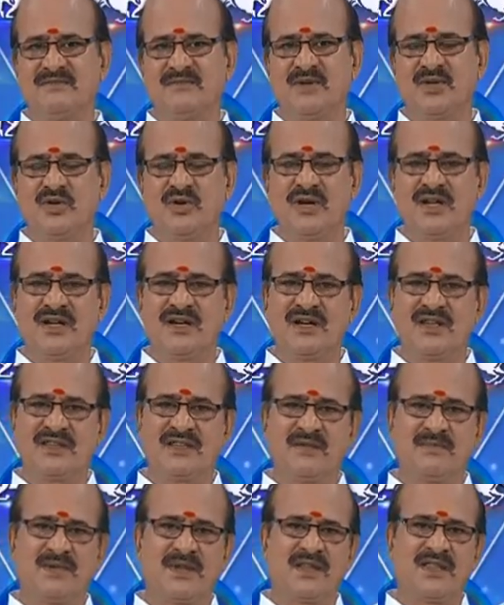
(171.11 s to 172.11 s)
மிதுநல
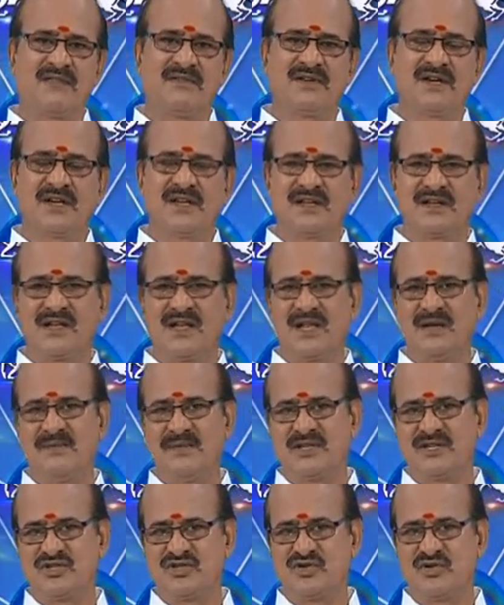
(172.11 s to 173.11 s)
கிணத்தில் பிறந்தவர்களுக்கெல்லாம்
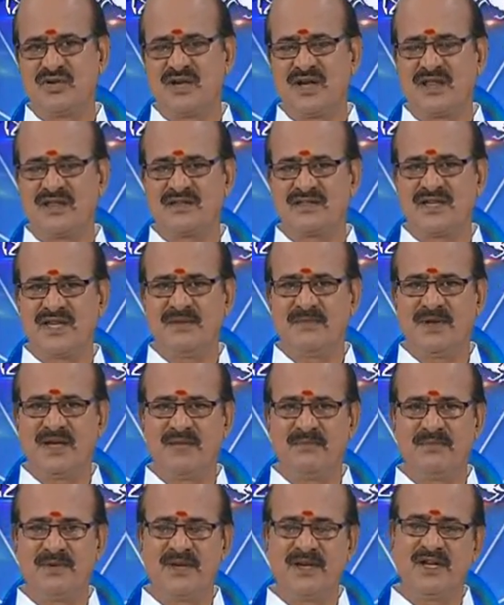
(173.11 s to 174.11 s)
இந்த சுக்கர திசை
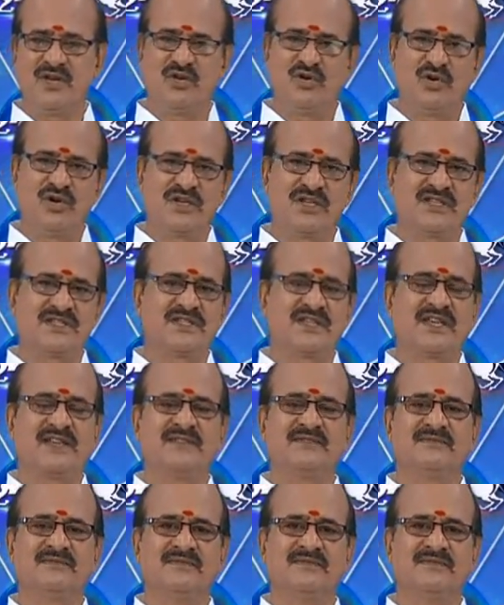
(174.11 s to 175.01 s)
மிகப்பெரிய யோக திசை